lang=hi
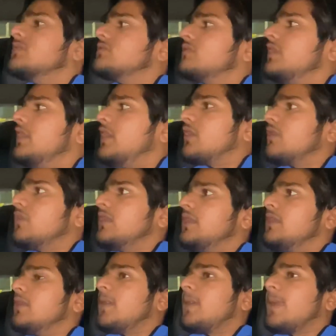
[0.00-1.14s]
स्वीट है
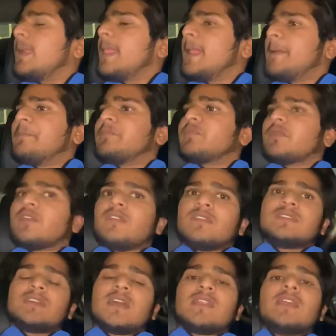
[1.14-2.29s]
कोई
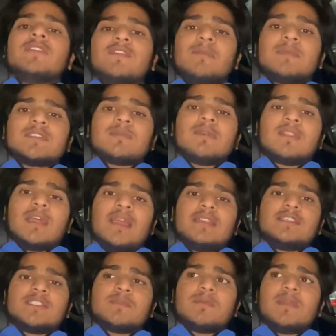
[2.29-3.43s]
ज़्यादा ही फेमस बताया
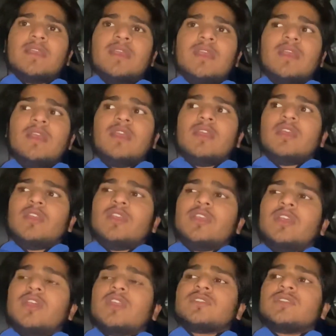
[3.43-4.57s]
जिसपे
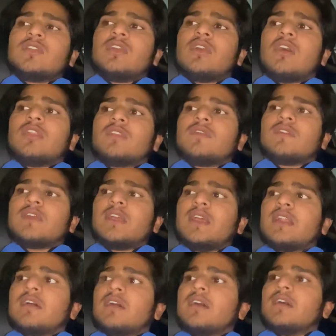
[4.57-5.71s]
ये रजनीकांत
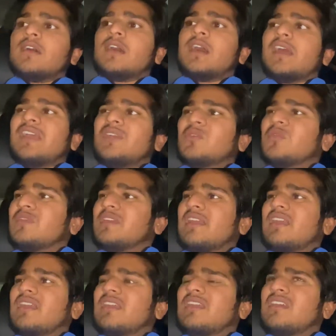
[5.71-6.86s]
वगैरह आए हुए
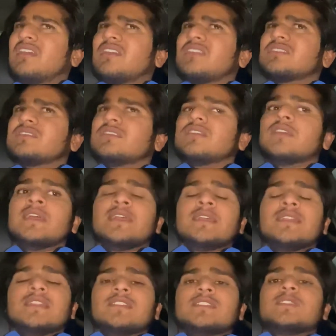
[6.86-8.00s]
हैं रज
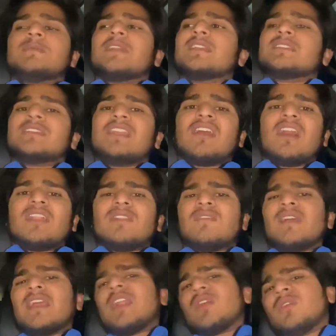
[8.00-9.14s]
जिसपे रजनीकांत
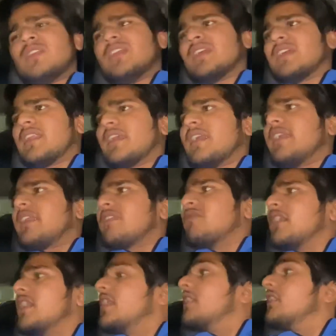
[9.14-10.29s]
वगैरह और ये क्रिकेटर वगैरह